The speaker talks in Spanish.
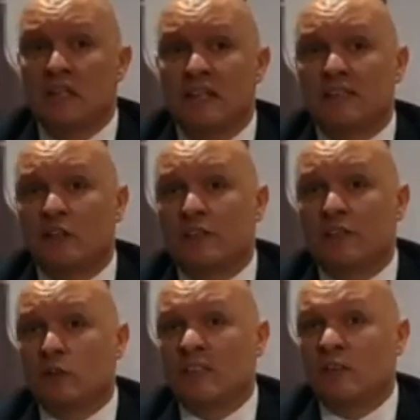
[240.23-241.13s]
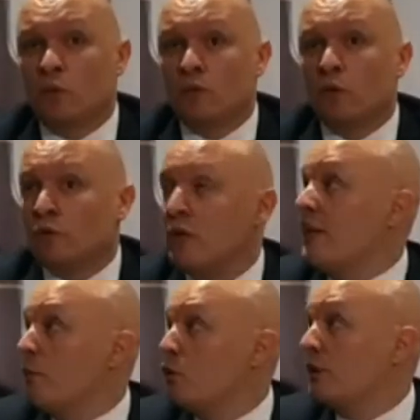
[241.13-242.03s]
estos datos los
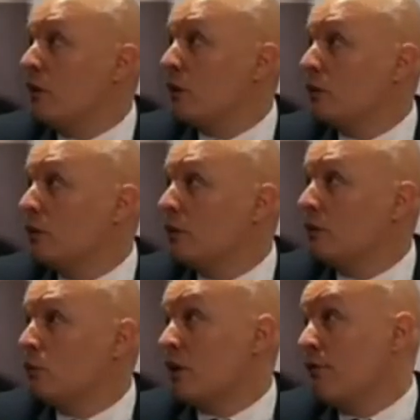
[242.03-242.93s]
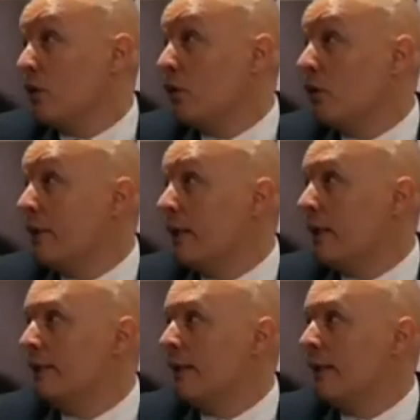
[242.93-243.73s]
utilizamos y creo que son un reflejo de,